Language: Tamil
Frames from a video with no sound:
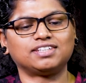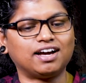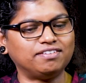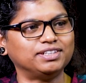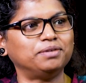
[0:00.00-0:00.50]

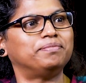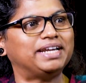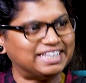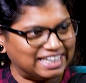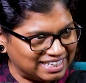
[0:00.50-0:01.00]
நான் வந்து
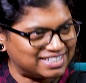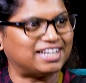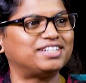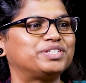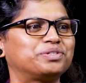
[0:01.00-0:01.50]
மென்டலி
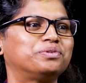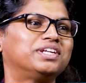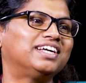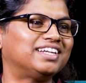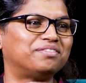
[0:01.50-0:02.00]
சேலஞ்சு கூட
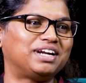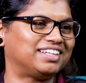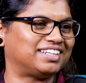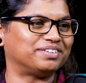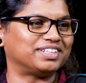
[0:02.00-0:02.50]
தான் நான்
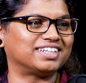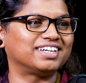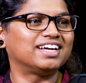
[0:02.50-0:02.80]
வளர்ந்தேன் வந்து